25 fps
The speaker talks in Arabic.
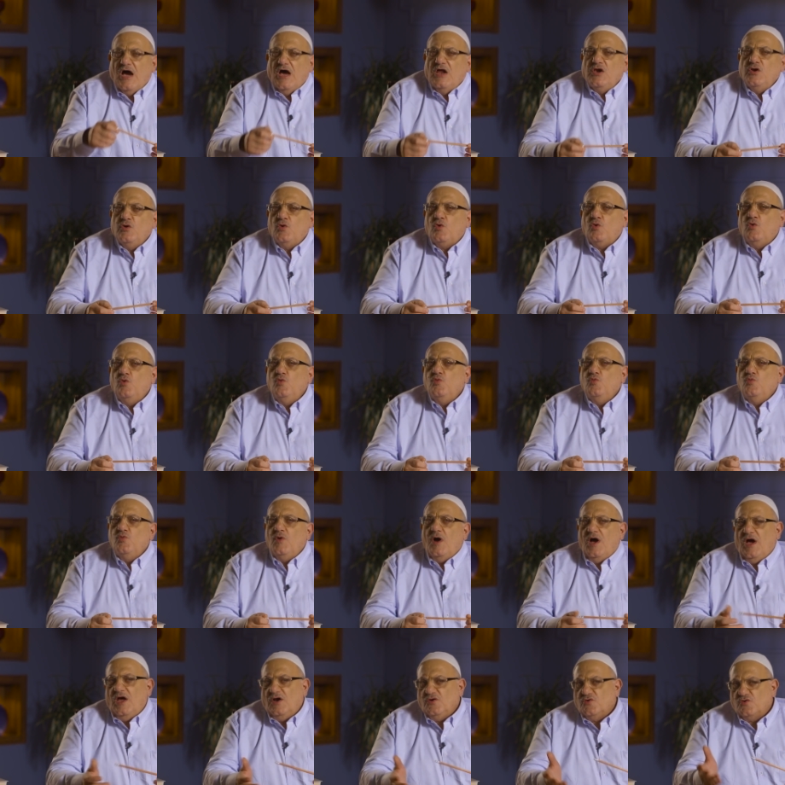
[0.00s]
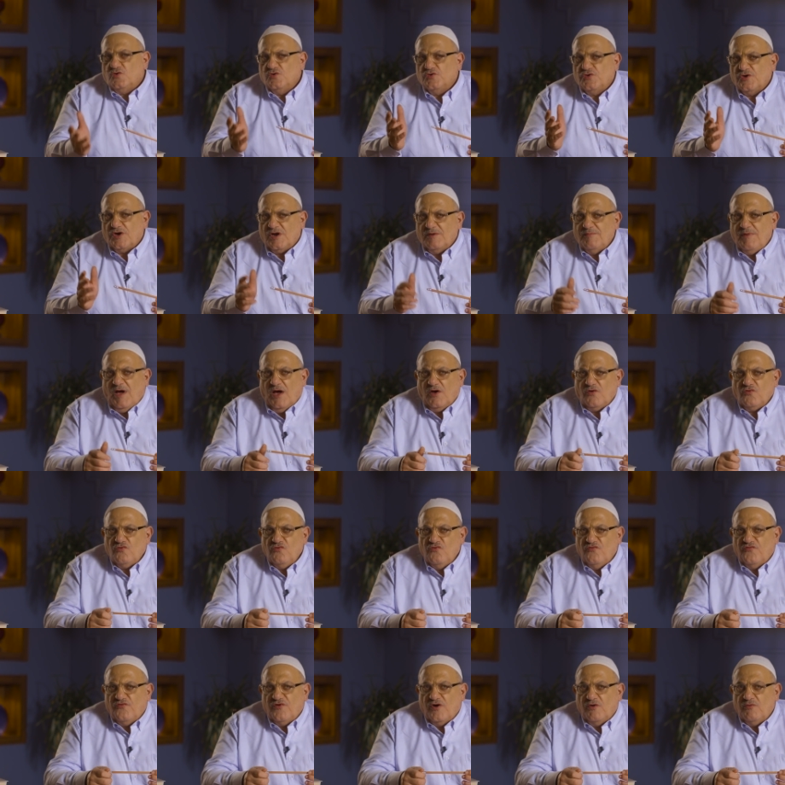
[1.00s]
القوة القدرة
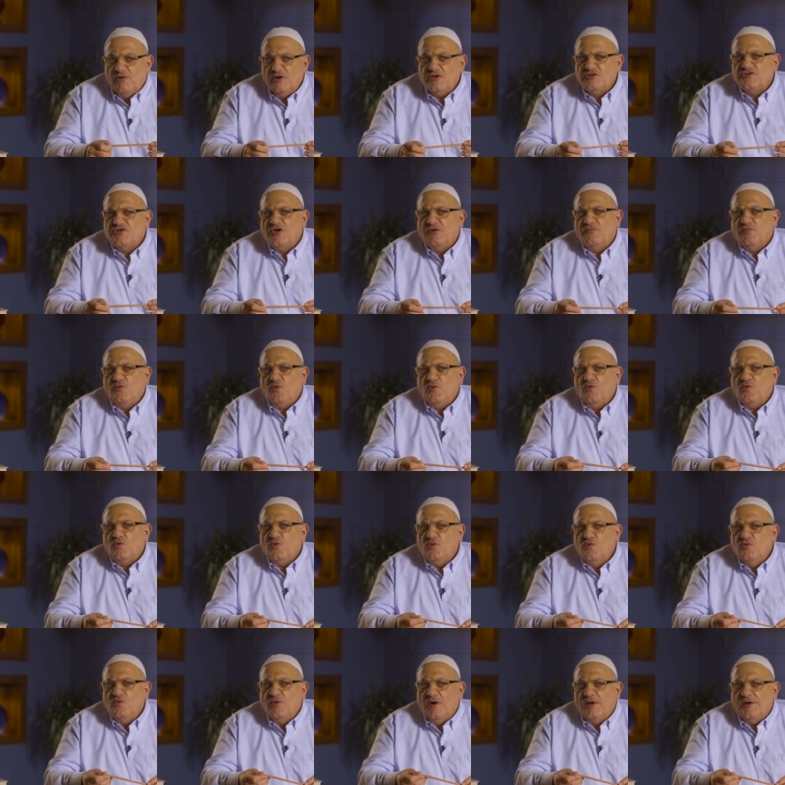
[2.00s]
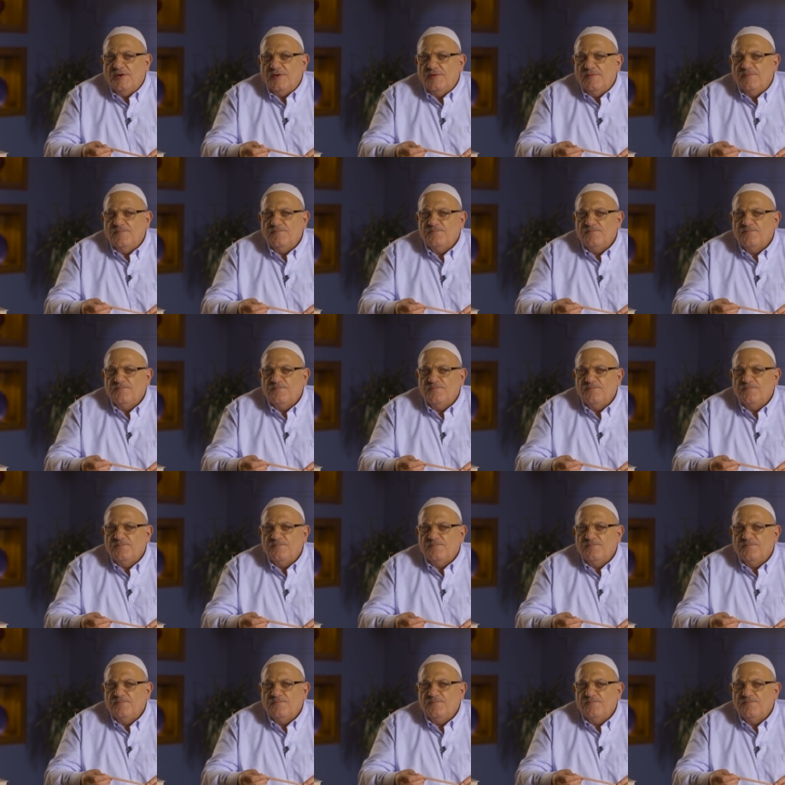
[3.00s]
معروفة والجمع قوى